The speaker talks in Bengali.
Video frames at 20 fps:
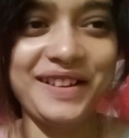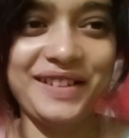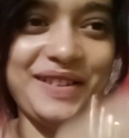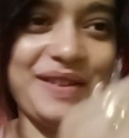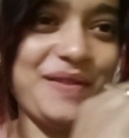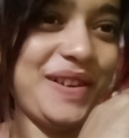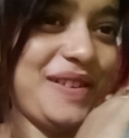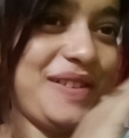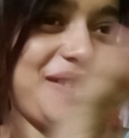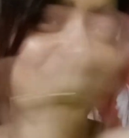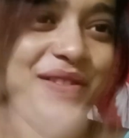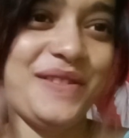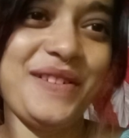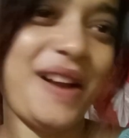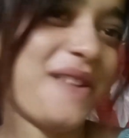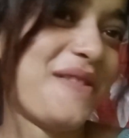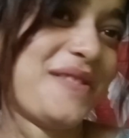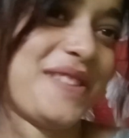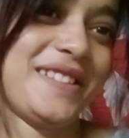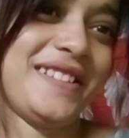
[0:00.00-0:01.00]
গেছে আমি এখনও
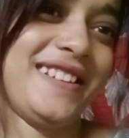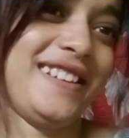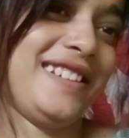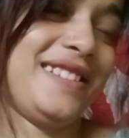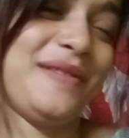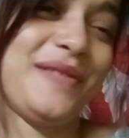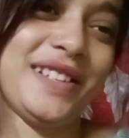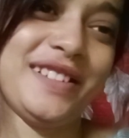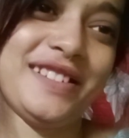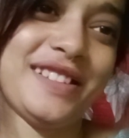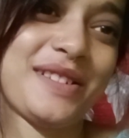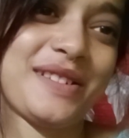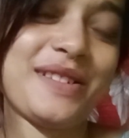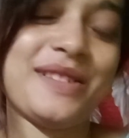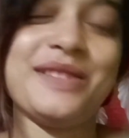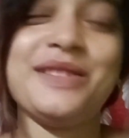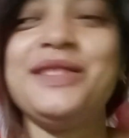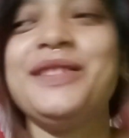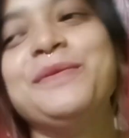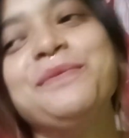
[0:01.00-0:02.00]
কাউকে দেখিনি বিশ্বাস
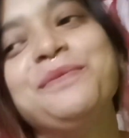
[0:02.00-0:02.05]
কর